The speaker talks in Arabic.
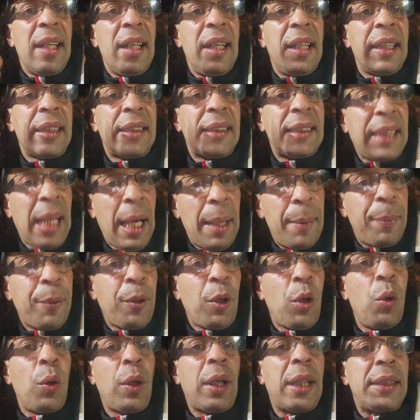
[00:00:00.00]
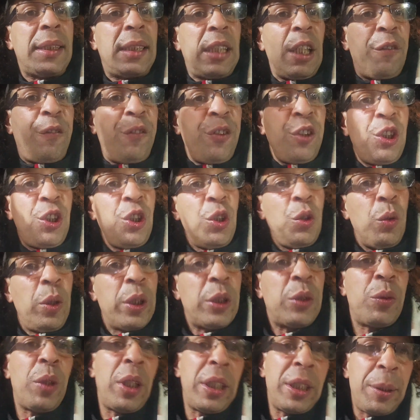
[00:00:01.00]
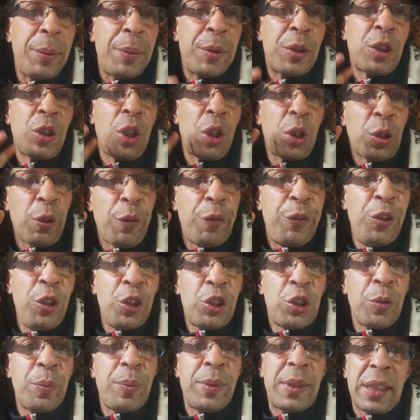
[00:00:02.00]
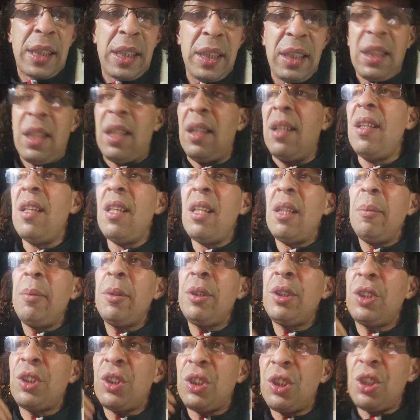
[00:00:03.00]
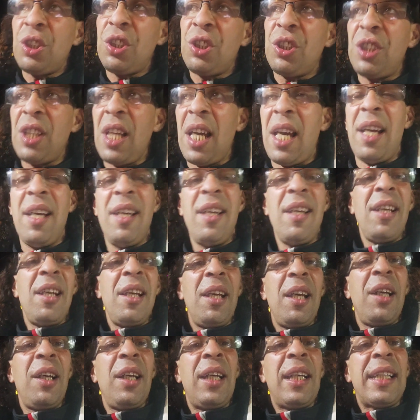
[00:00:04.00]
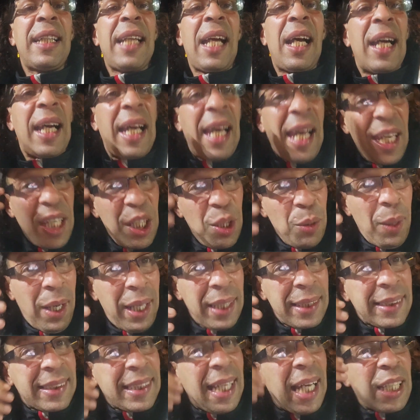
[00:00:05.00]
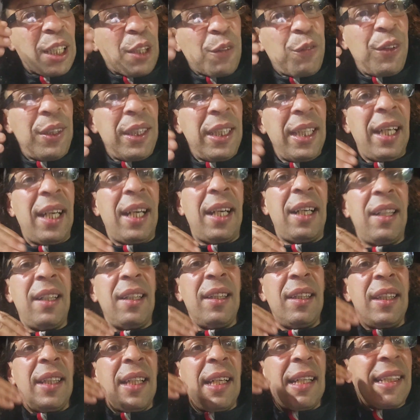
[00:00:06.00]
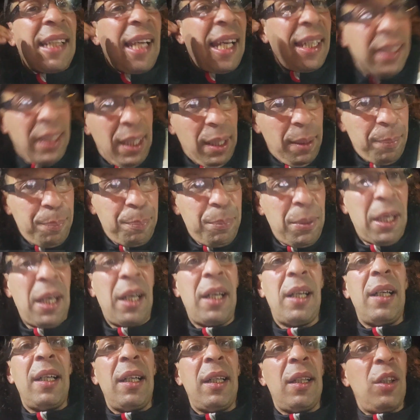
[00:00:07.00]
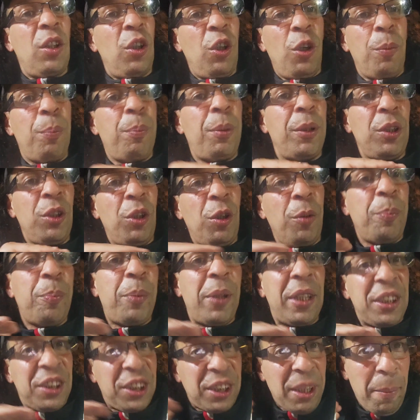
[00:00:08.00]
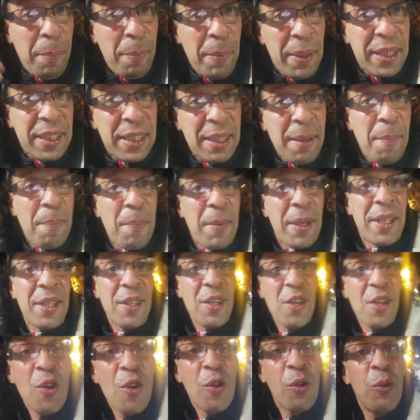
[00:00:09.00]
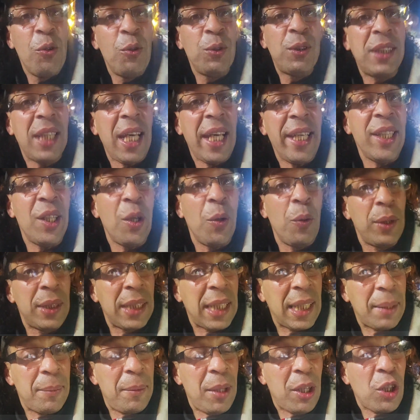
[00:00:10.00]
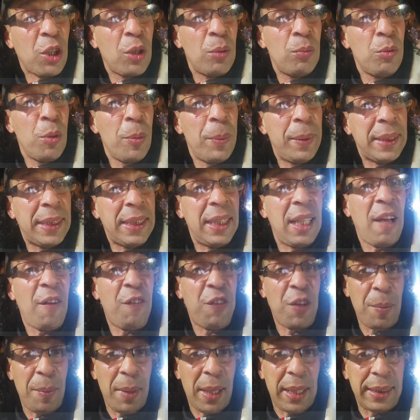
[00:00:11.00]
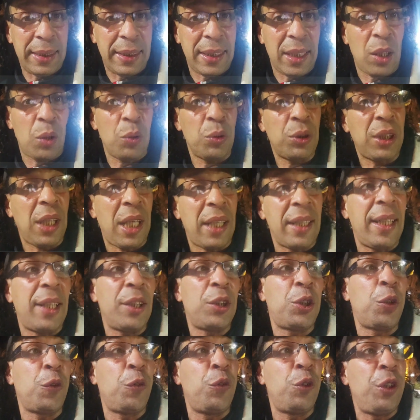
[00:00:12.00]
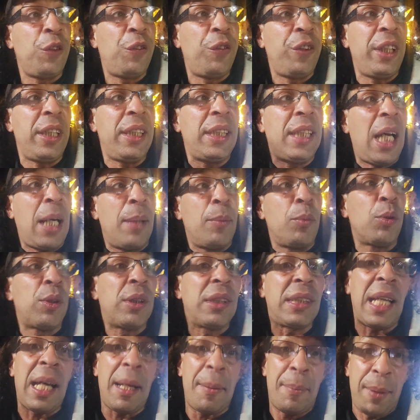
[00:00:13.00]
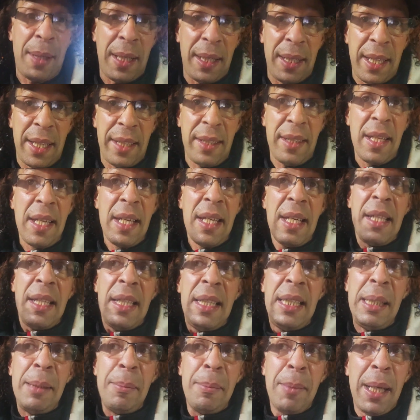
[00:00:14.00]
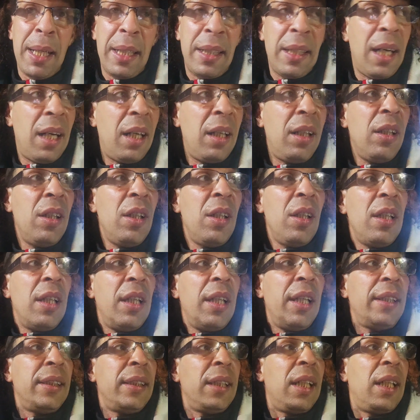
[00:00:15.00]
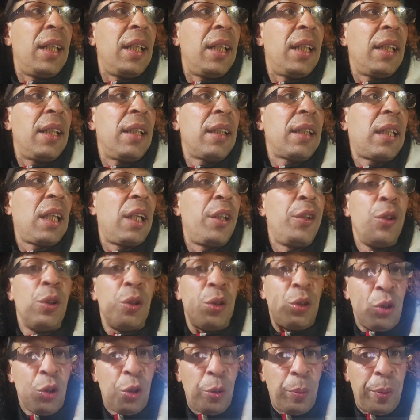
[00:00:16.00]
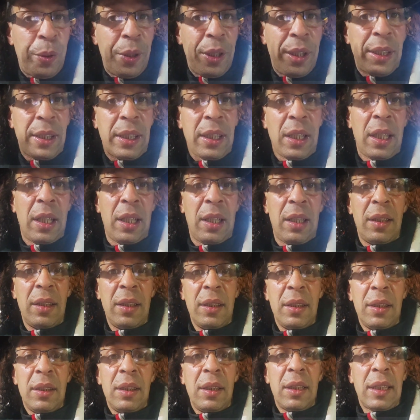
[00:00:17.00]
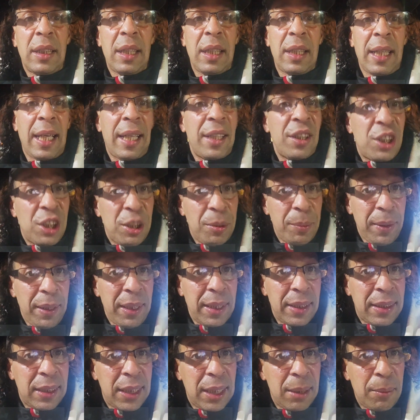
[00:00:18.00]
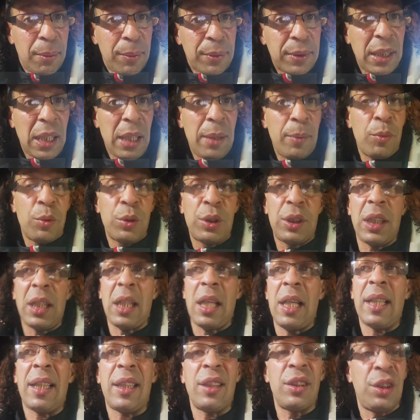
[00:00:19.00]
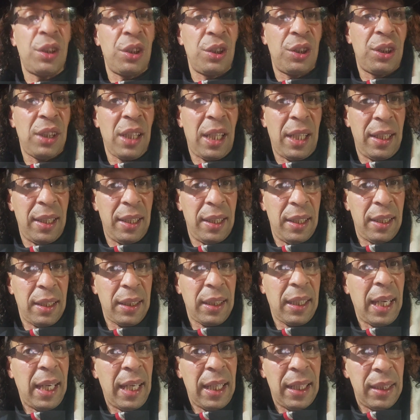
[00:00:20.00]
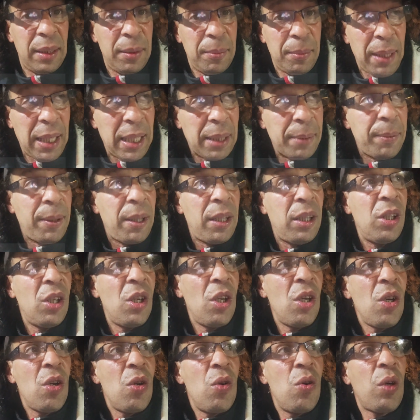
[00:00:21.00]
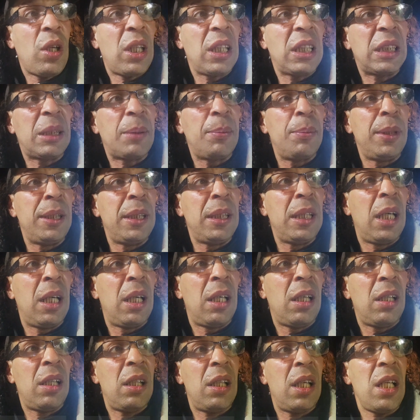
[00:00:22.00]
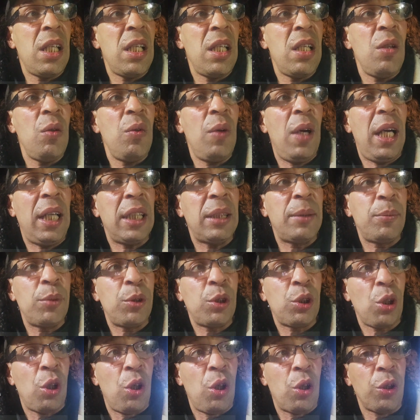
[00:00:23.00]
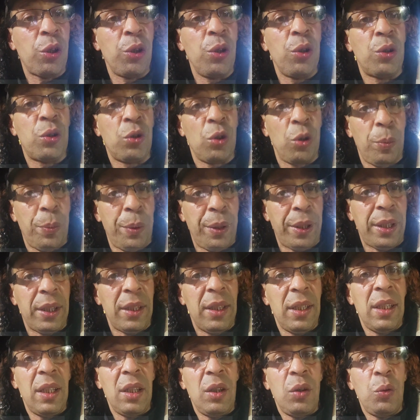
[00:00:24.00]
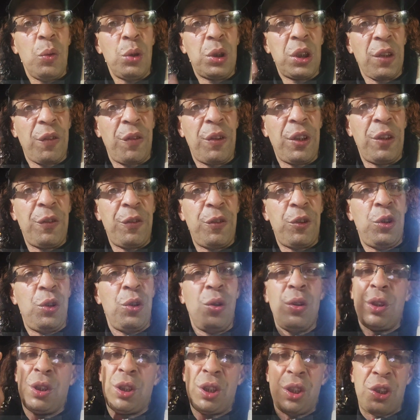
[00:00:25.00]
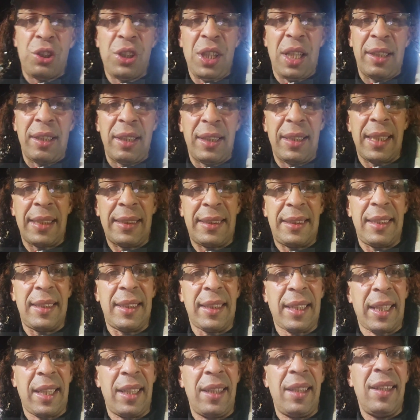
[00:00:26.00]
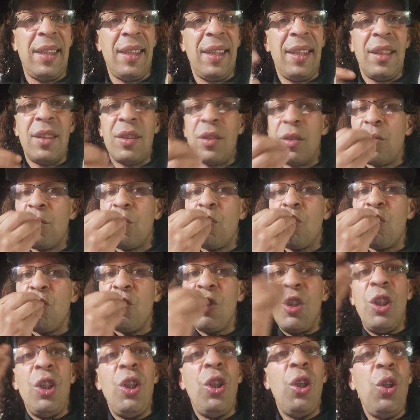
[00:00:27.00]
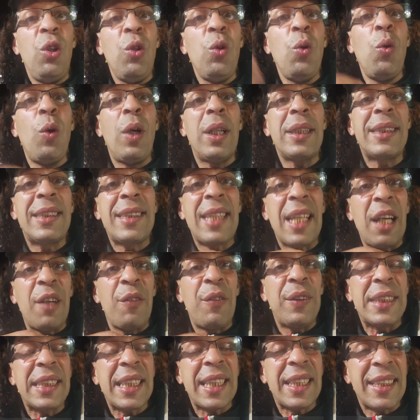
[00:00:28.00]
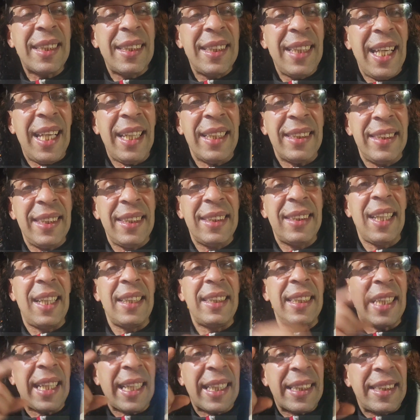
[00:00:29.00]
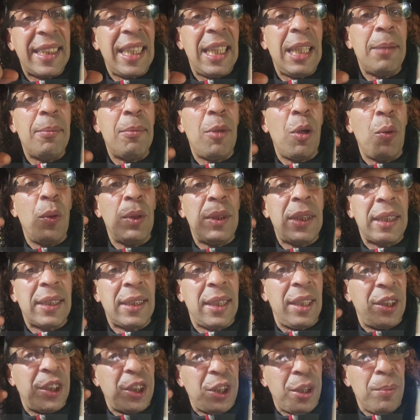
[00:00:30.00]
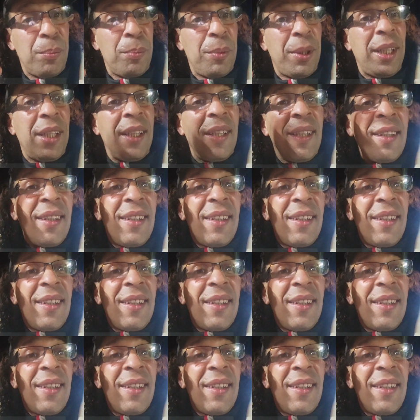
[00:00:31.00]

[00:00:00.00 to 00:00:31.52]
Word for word: آه، الطبخ وكدير فيديوهات وهذه باش تحطهم في يوتيوب مسكينه باش تشجع راه اي واحد تعرف عليها راه يحبها حبا حبا جما جما وتحيه وانا راه معكم ممثل افلام قصيره وان شاء الله تشوفوني في الاذاعه مستقبلا لما لا احنا كيوتيوبر ك كرئيس جمعيه سينما مسرح موسيقى كنشجع كاع المغاربه وكنتمنى اي واحد مشهور يوتيوبر وشاف هذا الفيديو يشجع ندى الصدقي حلوه الظرافه اختنا عزيزه هذيك اختي اللي ما ولدت هذه شي امي